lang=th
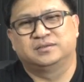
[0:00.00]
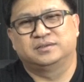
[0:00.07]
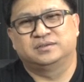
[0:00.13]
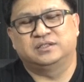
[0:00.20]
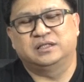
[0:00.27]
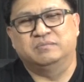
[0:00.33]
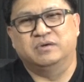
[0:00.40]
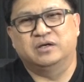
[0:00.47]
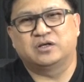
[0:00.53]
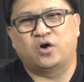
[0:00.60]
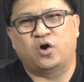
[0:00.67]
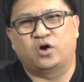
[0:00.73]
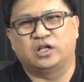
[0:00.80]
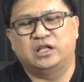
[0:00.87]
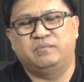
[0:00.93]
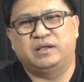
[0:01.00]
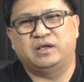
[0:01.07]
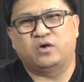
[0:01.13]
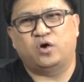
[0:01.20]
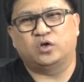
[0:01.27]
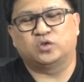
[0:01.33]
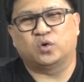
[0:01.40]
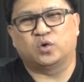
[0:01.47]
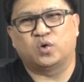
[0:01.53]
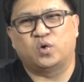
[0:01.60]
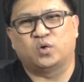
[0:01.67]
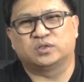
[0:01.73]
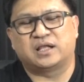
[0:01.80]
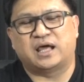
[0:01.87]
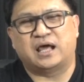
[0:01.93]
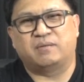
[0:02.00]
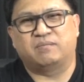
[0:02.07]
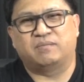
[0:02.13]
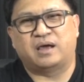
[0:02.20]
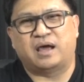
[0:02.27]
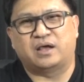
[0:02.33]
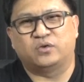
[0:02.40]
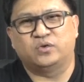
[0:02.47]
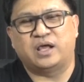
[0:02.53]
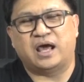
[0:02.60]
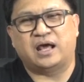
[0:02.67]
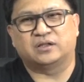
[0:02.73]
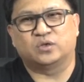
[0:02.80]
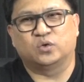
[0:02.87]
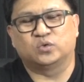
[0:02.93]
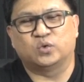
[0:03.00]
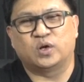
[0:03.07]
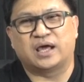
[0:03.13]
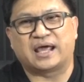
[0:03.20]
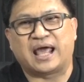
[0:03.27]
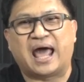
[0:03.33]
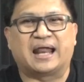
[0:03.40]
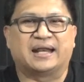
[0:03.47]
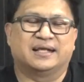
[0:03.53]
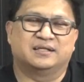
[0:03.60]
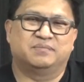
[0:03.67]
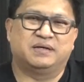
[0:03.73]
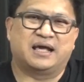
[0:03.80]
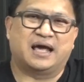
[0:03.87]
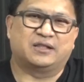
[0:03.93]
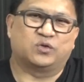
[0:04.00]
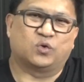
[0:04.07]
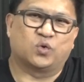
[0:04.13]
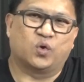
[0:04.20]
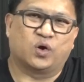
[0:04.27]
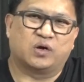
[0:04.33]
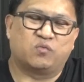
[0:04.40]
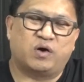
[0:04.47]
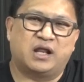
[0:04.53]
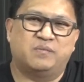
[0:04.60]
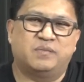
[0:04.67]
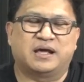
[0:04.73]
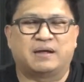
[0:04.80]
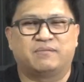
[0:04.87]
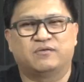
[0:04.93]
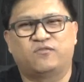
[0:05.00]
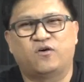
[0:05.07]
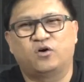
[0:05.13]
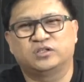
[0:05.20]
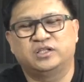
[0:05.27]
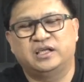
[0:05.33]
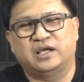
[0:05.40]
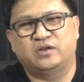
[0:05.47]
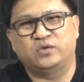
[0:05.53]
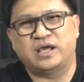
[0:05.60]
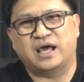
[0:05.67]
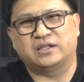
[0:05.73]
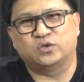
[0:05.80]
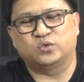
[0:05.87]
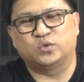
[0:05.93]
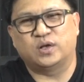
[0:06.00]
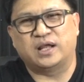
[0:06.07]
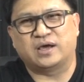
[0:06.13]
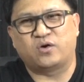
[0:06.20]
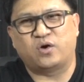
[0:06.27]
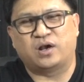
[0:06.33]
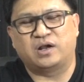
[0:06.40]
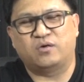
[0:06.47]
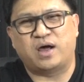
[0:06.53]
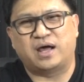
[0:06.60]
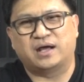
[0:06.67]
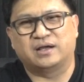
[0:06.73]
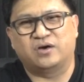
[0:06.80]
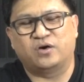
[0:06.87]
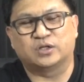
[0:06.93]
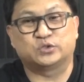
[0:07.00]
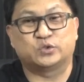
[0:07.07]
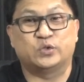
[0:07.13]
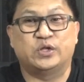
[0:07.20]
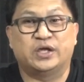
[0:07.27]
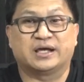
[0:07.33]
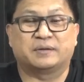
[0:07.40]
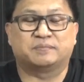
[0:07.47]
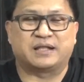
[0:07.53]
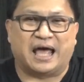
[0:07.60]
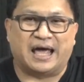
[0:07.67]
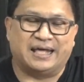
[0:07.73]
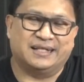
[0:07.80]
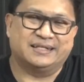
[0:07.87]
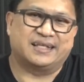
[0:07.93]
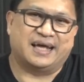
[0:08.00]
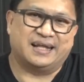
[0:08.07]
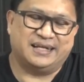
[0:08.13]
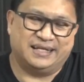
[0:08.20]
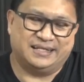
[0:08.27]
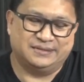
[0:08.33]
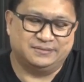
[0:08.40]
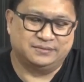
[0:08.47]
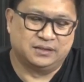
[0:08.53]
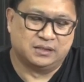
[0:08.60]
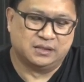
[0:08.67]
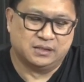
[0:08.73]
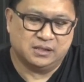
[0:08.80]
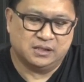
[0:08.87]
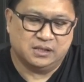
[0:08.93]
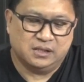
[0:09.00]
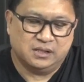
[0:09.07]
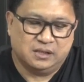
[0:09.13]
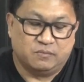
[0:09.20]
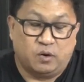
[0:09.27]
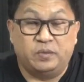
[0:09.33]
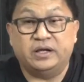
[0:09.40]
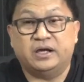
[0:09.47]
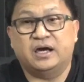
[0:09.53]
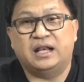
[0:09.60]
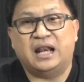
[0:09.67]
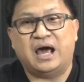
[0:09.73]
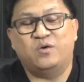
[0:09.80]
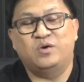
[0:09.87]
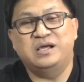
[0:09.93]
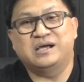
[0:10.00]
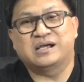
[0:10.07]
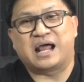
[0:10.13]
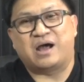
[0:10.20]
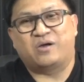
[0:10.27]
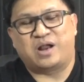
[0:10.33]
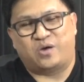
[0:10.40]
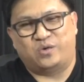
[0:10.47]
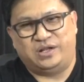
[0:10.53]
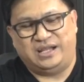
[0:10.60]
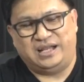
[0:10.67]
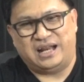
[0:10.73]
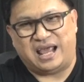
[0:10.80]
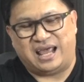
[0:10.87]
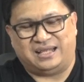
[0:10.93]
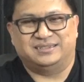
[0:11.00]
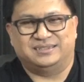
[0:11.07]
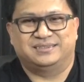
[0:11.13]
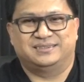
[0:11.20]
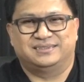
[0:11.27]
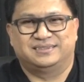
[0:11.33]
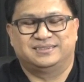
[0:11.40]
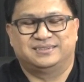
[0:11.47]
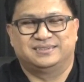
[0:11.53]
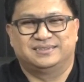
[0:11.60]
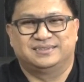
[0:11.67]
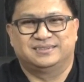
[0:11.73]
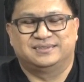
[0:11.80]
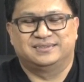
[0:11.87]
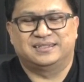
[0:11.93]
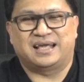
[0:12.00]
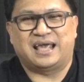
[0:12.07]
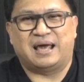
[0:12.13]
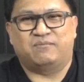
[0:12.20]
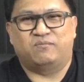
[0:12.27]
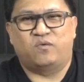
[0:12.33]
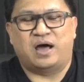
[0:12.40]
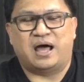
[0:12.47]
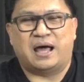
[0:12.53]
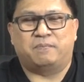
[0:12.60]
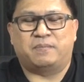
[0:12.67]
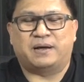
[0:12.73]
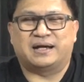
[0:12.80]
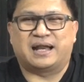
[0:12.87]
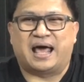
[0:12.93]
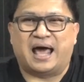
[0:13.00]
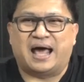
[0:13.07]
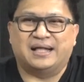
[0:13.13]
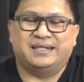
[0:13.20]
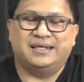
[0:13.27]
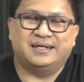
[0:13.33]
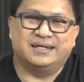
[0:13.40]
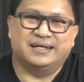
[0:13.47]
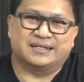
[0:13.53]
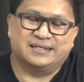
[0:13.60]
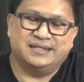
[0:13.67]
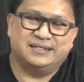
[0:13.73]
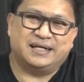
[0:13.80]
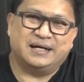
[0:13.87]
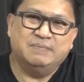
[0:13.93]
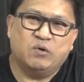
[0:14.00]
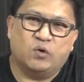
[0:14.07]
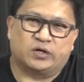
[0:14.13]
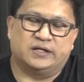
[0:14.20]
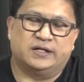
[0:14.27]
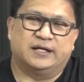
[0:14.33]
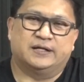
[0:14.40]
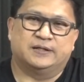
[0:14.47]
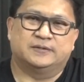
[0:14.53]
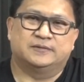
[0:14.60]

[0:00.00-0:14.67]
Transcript: ซึ่งเหมืองทองนี้มีข้อตกลงตามอนุญาโตตุลาการนะ มีการตกลงกันไว้นมีการไปฟ้องที่อนุญาโตตุลากรระหว่างออสเตรเลียกับไทยตั้งแต่อดีต ผมไี่เคยเล่าเรื่องราวเหล่านี้แล้วนะครับว่าปัญหาที่เกิดขึ้นทั้งหมดเนี่ย